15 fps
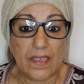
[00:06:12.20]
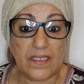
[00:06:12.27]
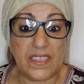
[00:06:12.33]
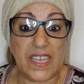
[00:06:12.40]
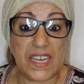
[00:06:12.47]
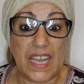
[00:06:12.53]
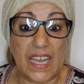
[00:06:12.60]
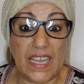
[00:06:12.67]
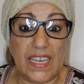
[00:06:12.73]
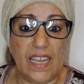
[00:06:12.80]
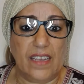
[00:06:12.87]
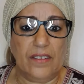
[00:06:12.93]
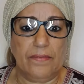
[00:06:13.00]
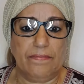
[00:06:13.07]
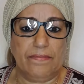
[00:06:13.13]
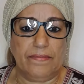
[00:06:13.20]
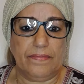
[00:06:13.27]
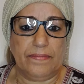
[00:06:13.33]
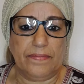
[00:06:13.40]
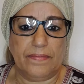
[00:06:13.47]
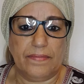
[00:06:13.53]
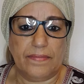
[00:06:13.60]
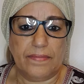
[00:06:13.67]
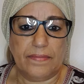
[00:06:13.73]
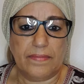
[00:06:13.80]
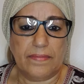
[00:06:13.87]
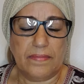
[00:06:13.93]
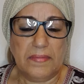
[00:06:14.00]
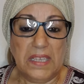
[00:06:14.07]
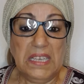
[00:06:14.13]
ديري عقلك
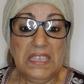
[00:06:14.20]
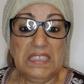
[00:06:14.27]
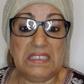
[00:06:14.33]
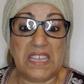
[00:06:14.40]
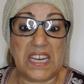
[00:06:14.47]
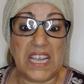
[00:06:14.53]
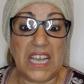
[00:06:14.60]
ديري